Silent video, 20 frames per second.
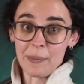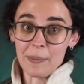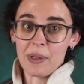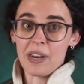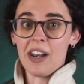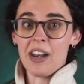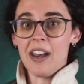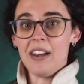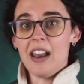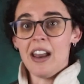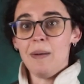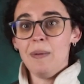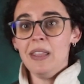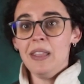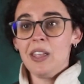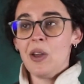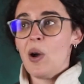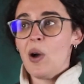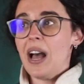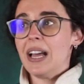que vienen en el
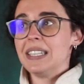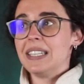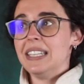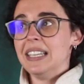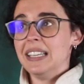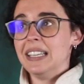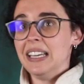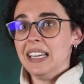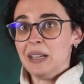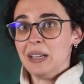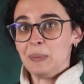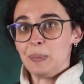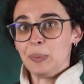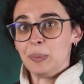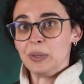vídeo, así que,